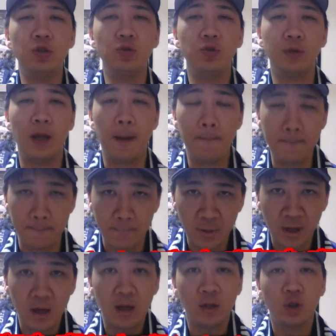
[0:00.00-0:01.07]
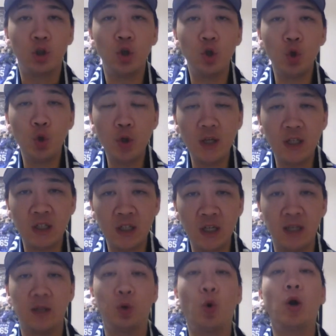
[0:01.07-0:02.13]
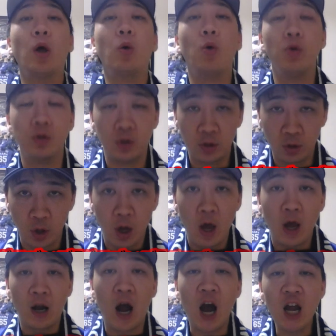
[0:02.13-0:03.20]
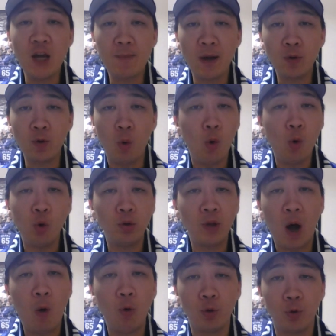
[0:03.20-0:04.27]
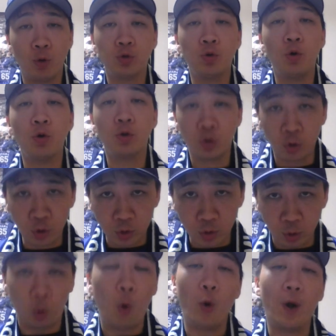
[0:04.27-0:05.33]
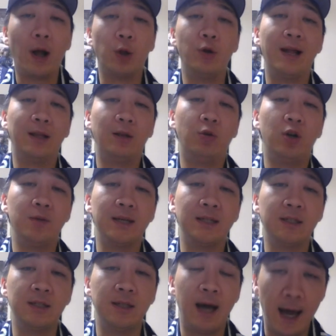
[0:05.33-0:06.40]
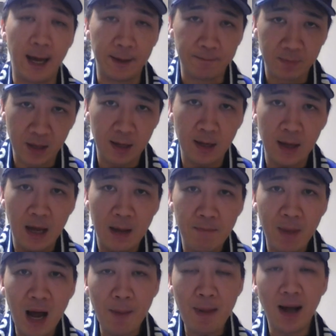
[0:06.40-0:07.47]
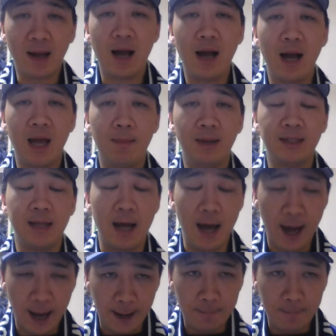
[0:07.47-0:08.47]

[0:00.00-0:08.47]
年中日ドラゴンズ開幕オーダーを予想する動画となっております。はい。まあまあ考えました。はい。